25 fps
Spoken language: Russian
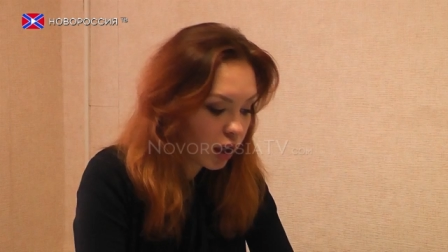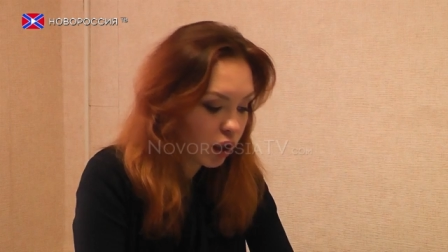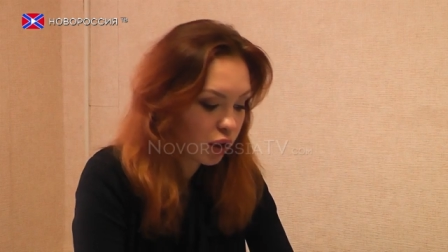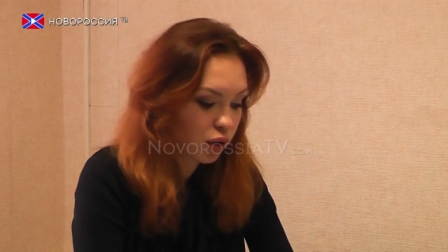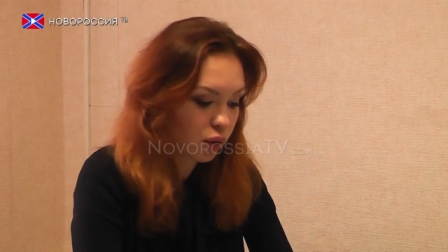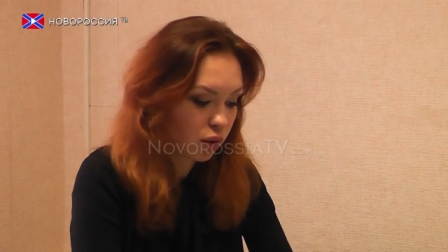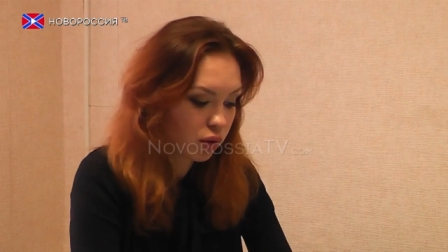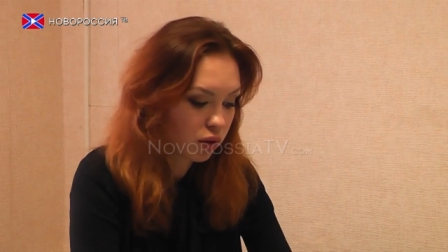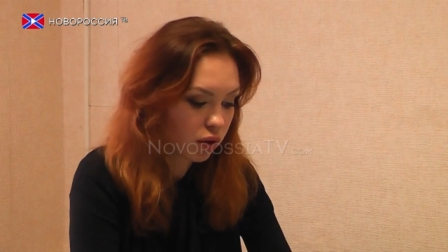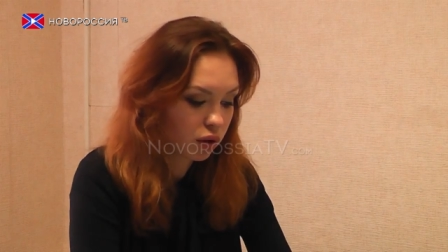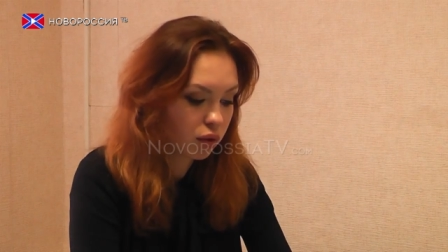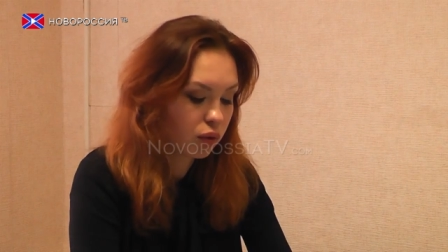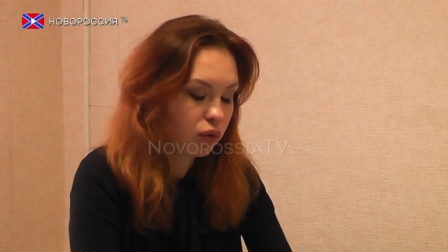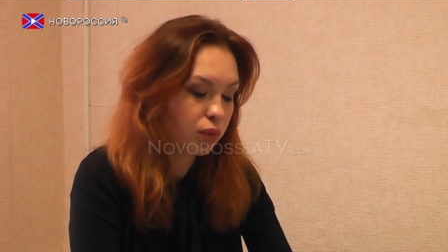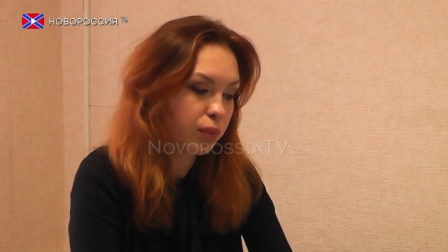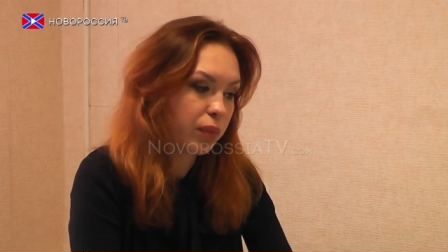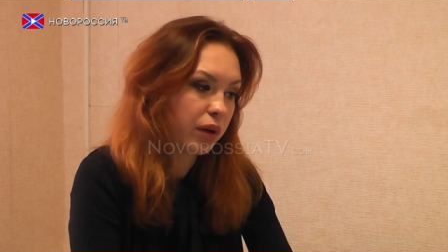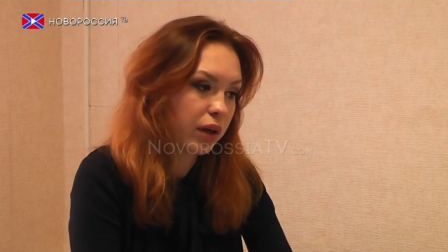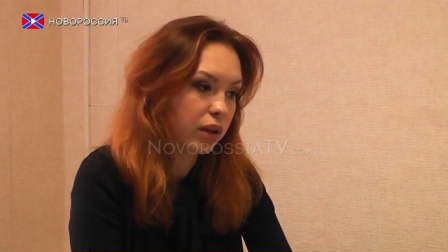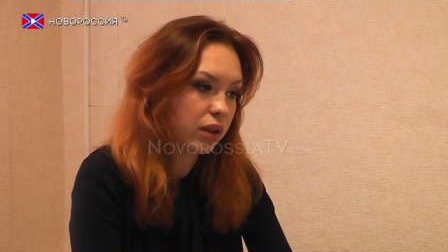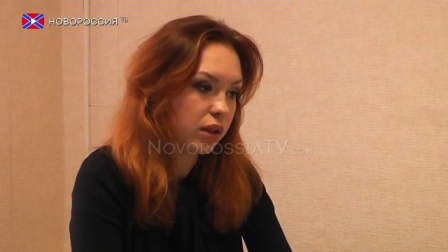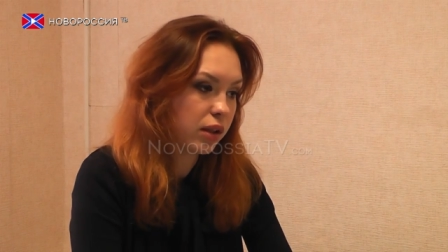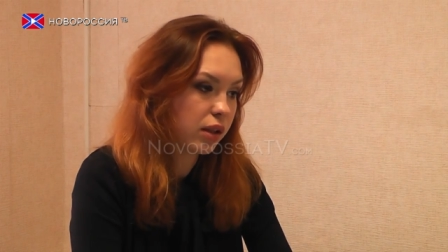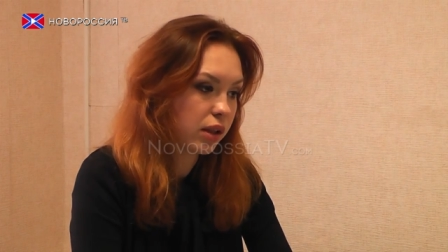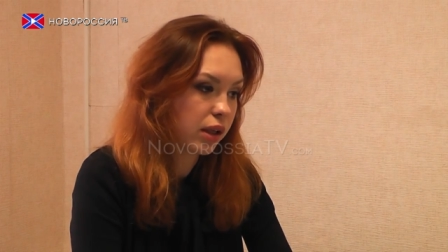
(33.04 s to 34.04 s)
Создан он
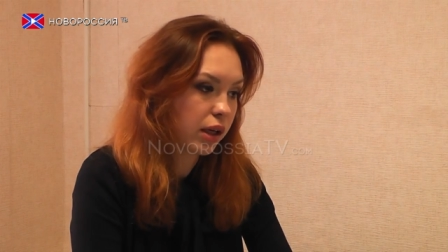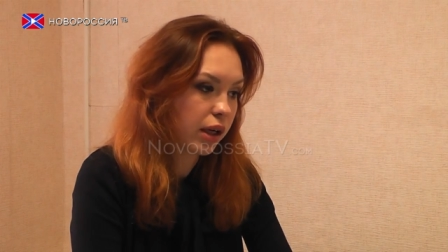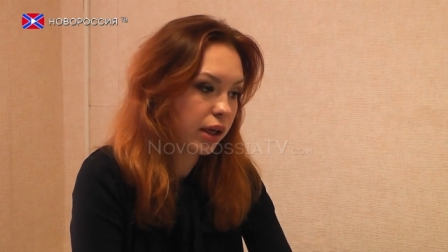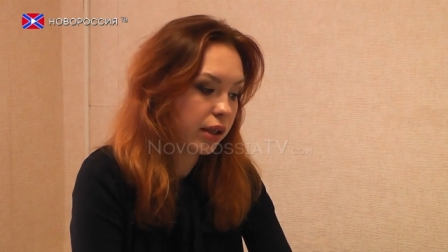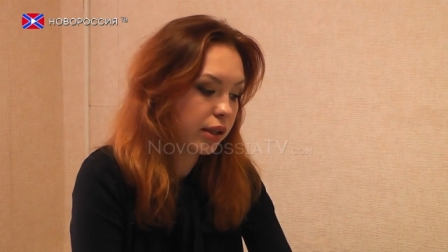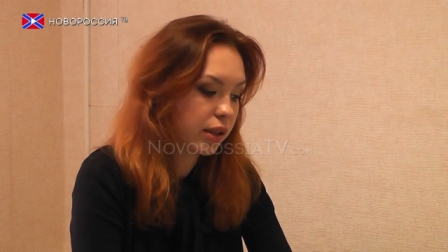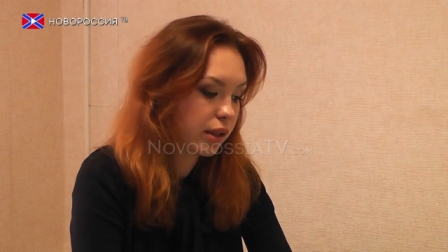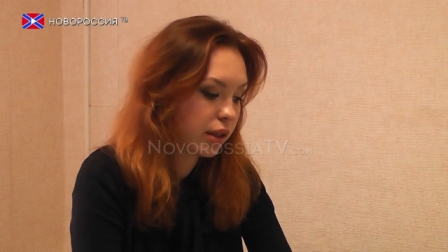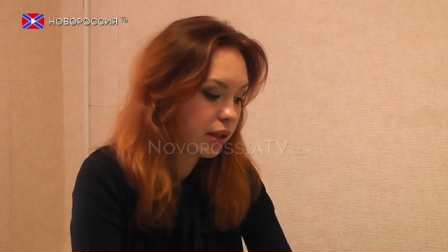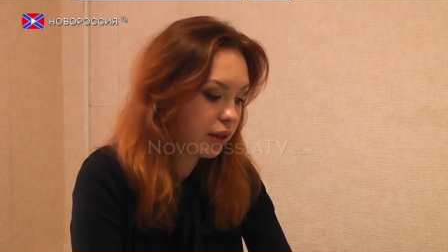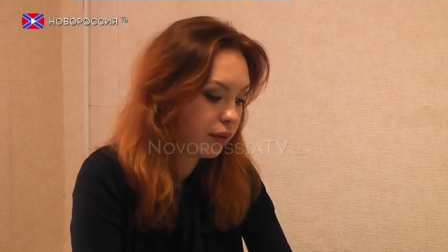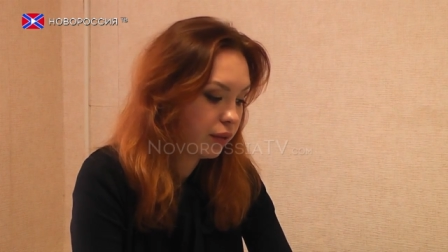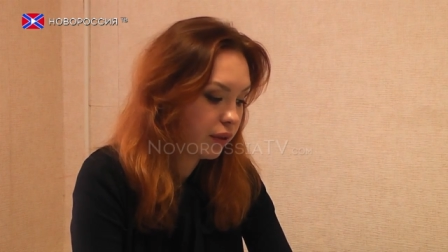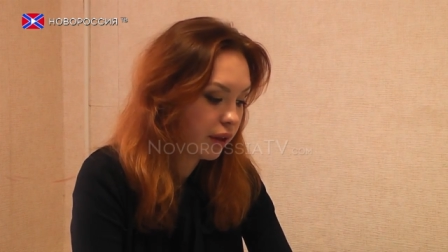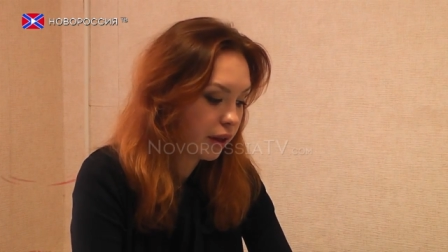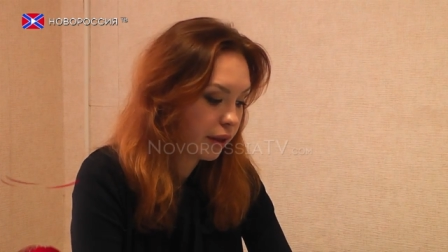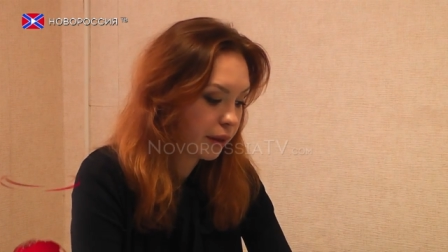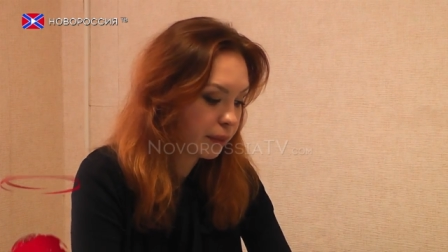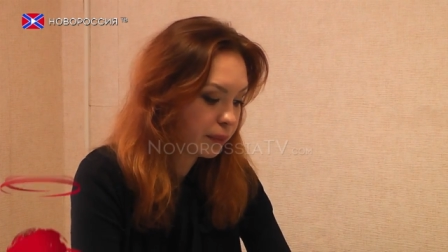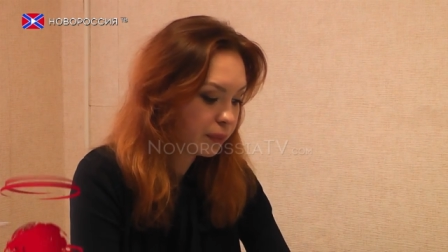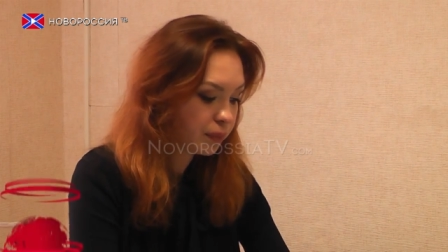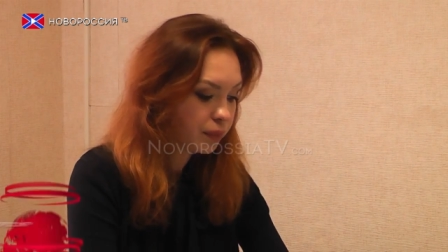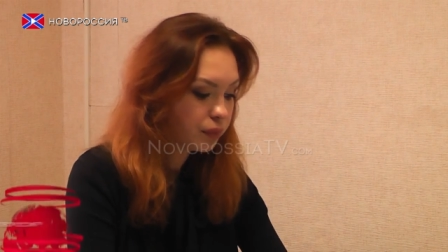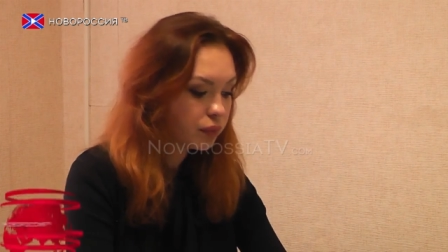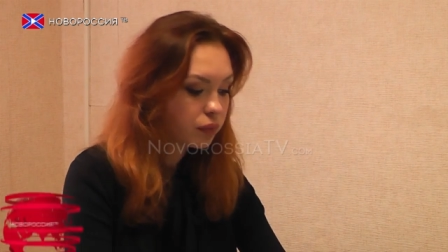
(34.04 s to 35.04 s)
по
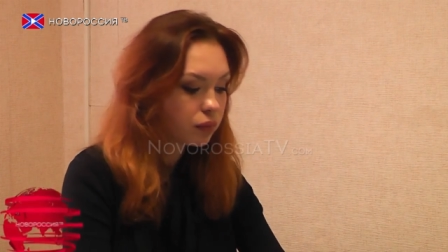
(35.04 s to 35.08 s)
инициативе